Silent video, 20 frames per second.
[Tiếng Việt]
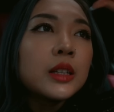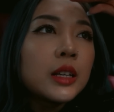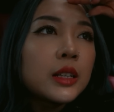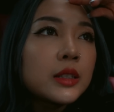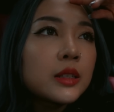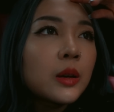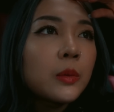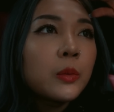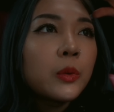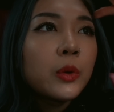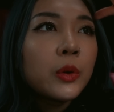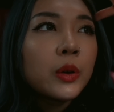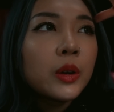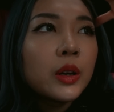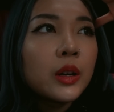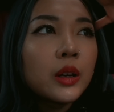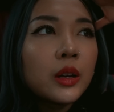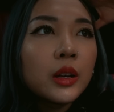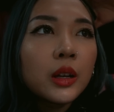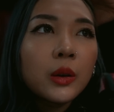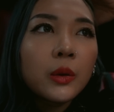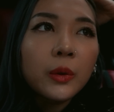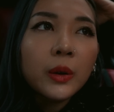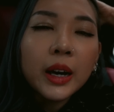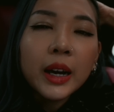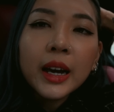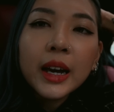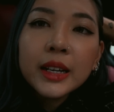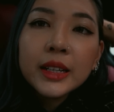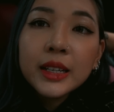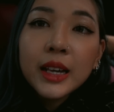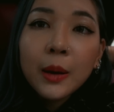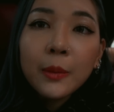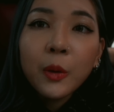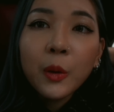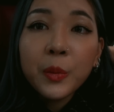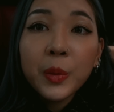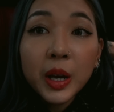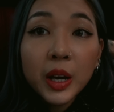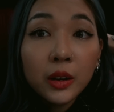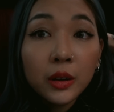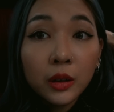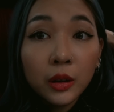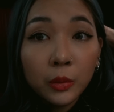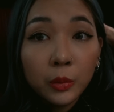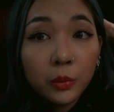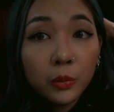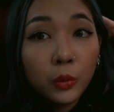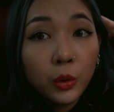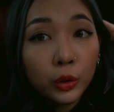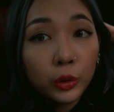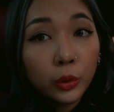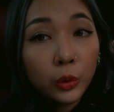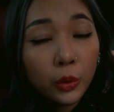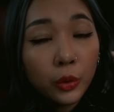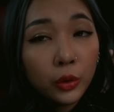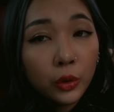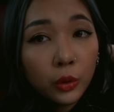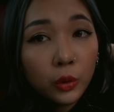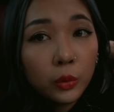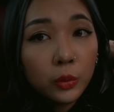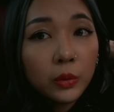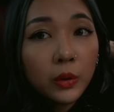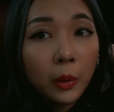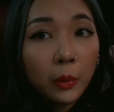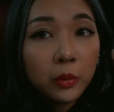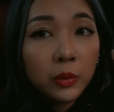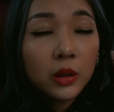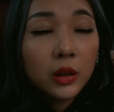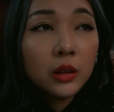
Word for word: thế xong rồi kiểu cái khách sạn bọn mình ở buổi tối nó cũng đóng